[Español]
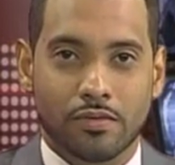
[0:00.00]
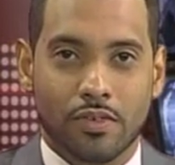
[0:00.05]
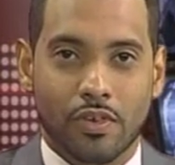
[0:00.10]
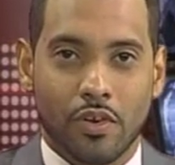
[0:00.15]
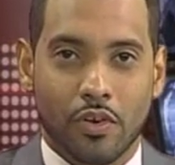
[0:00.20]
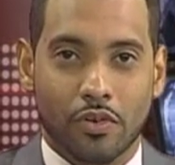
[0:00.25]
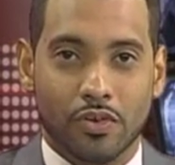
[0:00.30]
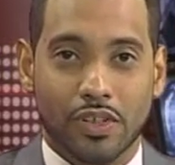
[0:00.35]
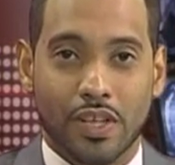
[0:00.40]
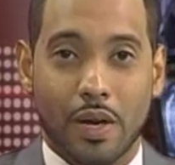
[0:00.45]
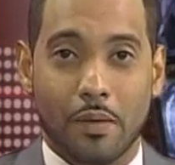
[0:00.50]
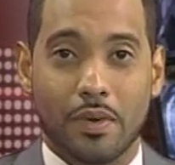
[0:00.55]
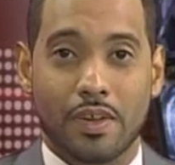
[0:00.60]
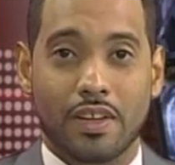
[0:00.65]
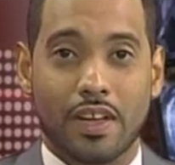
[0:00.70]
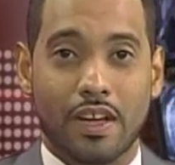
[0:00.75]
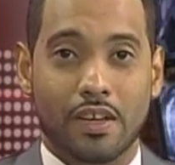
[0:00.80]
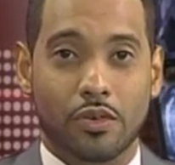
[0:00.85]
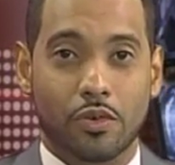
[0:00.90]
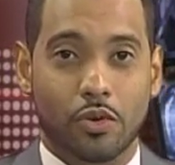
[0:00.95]

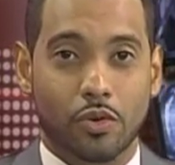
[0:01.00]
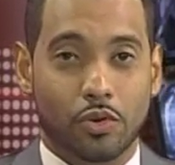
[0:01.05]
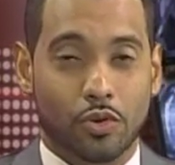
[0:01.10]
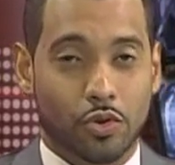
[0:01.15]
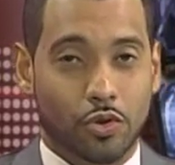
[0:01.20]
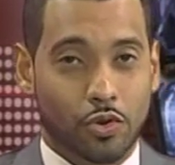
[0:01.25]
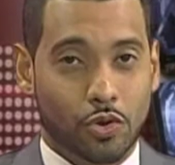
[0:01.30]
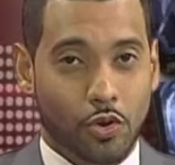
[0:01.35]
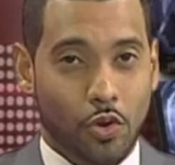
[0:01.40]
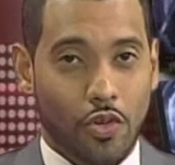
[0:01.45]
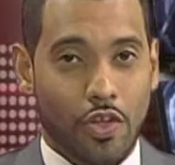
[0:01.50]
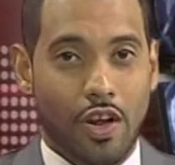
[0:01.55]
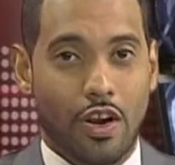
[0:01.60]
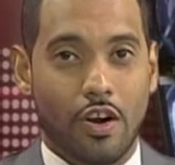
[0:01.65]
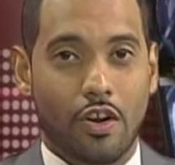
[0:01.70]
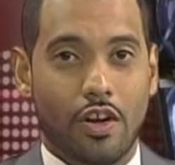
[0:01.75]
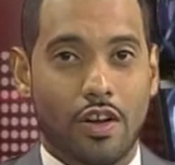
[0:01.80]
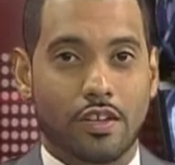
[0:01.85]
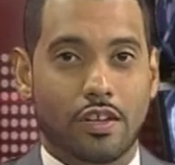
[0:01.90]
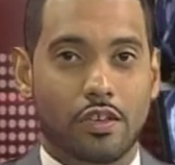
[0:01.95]
contraviniendo toda
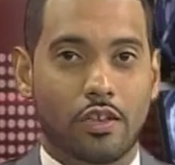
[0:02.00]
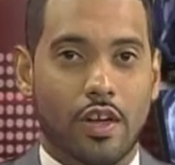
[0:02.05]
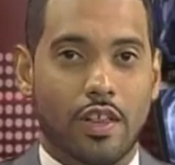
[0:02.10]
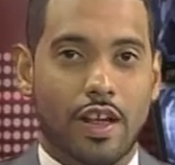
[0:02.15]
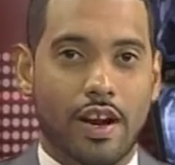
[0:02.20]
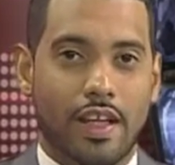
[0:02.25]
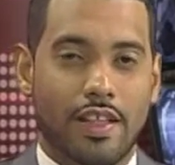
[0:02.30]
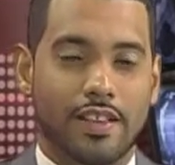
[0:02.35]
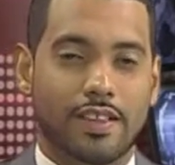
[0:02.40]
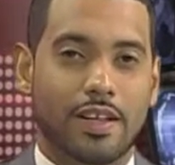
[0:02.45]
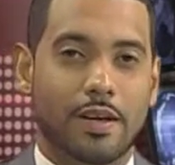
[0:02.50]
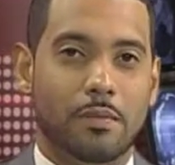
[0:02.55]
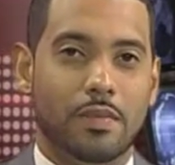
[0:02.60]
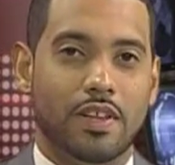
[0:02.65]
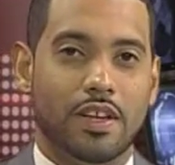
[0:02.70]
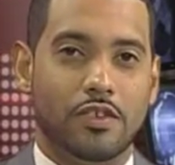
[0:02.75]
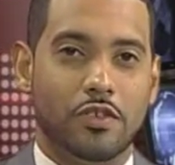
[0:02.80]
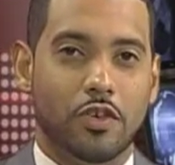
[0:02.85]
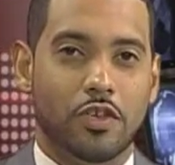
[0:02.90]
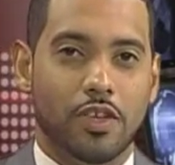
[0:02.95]
la, toda la
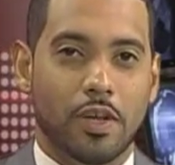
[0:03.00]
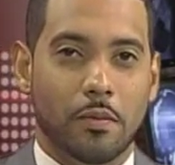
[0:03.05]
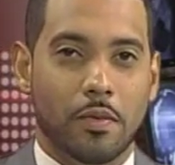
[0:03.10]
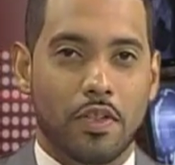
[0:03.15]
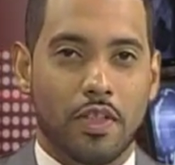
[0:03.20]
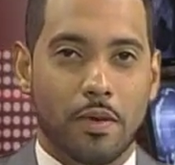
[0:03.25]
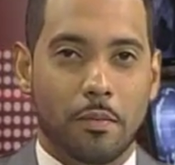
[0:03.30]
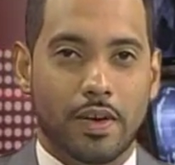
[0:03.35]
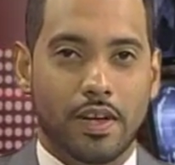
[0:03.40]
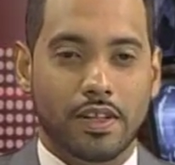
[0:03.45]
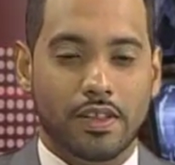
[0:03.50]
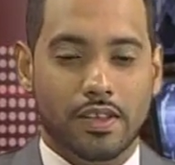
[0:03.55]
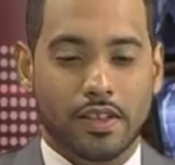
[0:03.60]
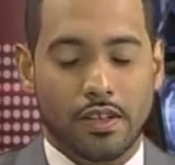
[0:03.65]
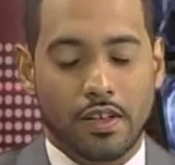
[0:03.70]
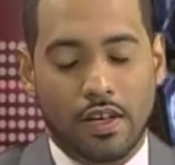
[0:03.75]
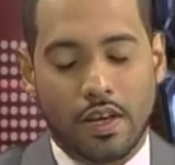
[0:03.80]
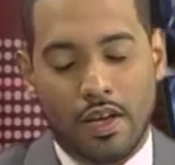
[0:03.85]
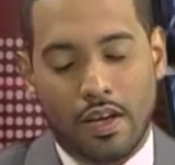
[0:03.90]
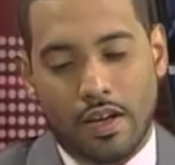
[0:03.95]
determinación de medio ambiente.
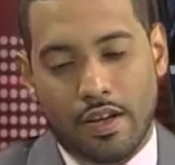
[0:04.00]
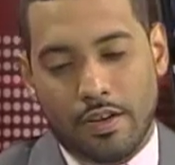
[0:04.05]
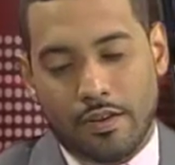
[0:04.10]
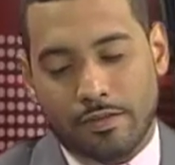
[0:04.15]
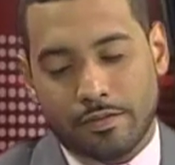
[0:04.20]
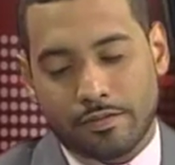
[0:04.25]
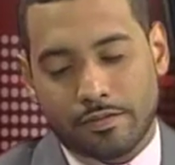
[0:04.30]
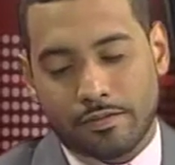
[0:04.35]
Qué pena que se